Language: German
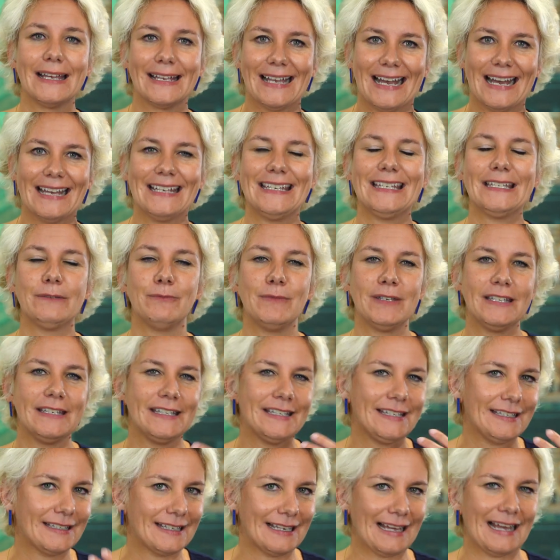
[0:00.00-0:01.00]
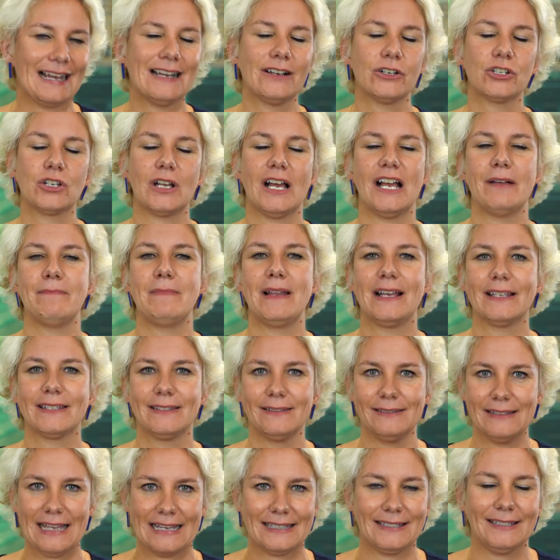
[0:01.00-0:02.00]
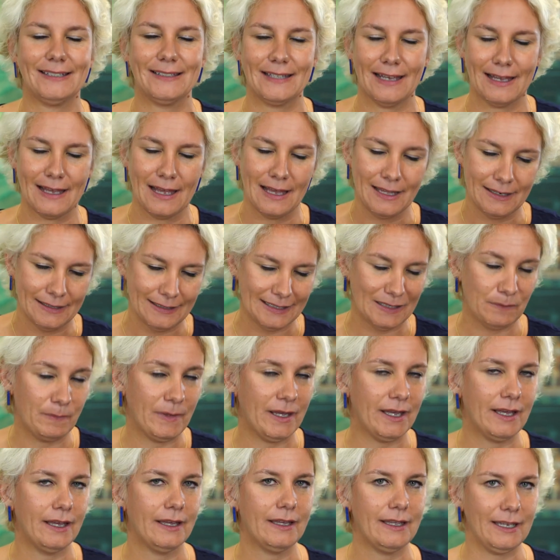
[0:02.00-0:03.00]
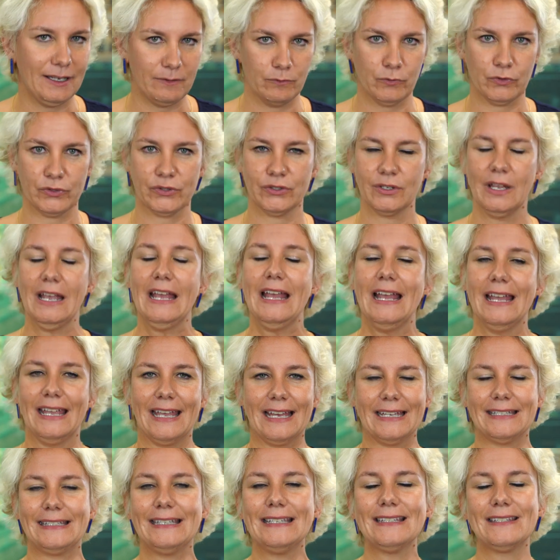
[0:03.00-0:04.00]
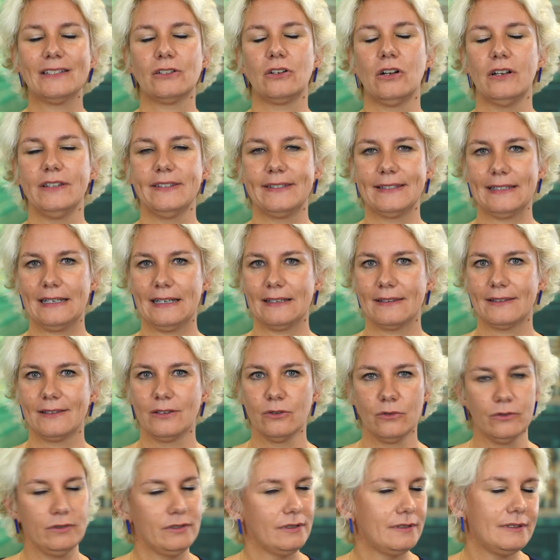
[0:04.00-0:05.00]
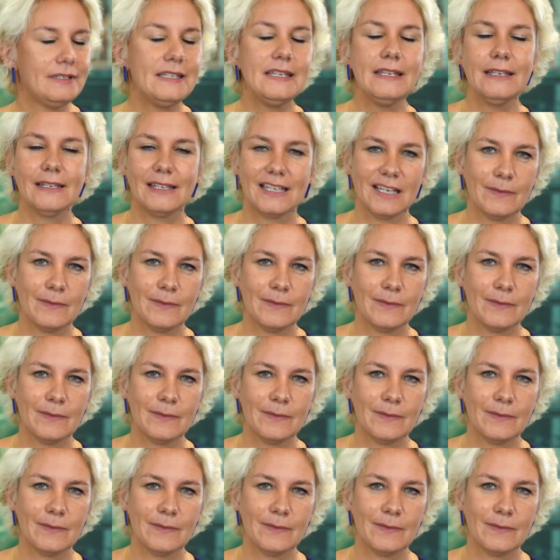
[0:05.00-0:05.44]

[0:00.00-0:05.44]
kann ich mich nicht krank schreiben lassen, dass ich da nicht mehr hin muss. Ja, diese Konstellation, die